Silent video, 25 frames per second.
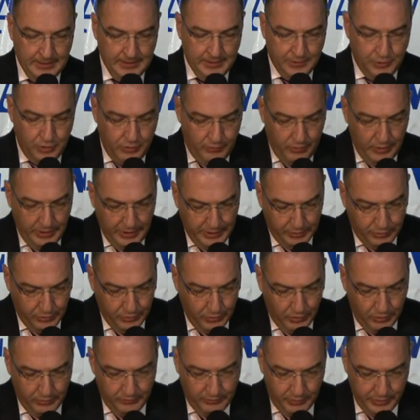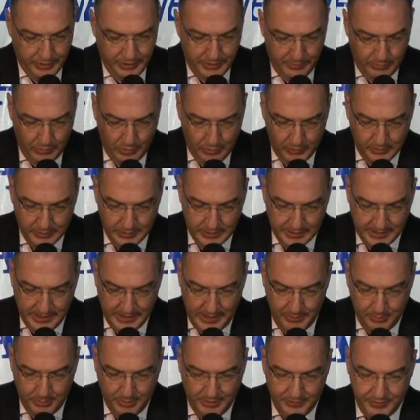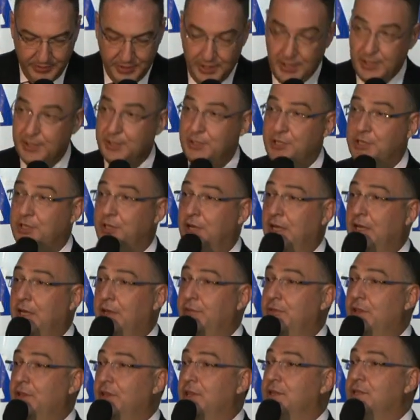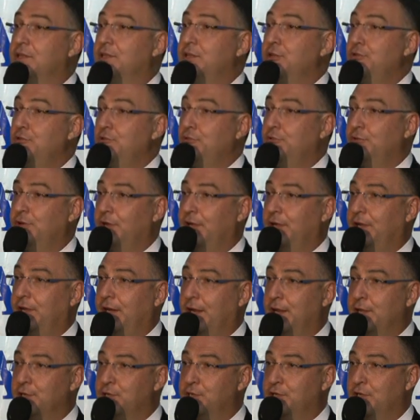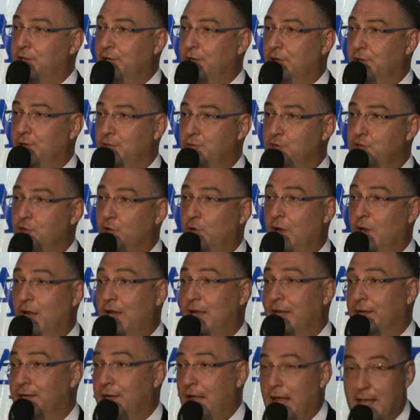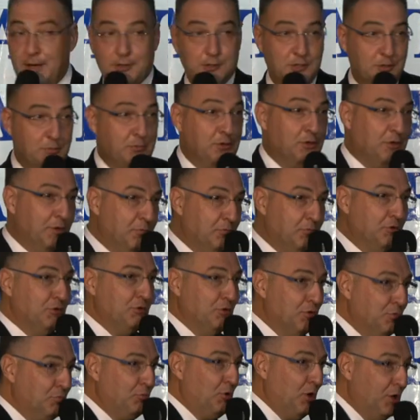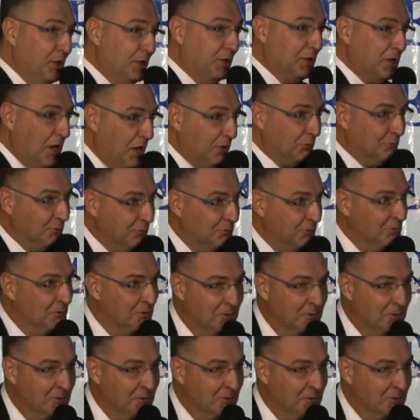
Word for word: Dio volendo vorremmo sempre vederci nelle vie del Signore, crescere, non solo allargarci perché mi sono un po' allargato,